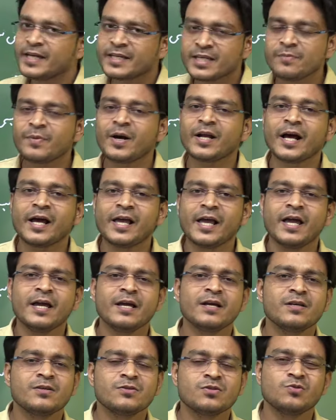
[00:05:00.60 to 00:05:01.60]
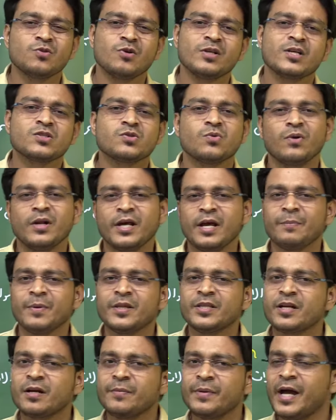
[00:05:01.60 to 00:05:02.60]
एक ही बार आया है 2016 या
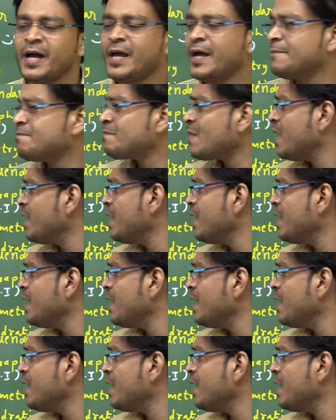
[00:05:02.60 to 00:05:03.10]
15 में आया है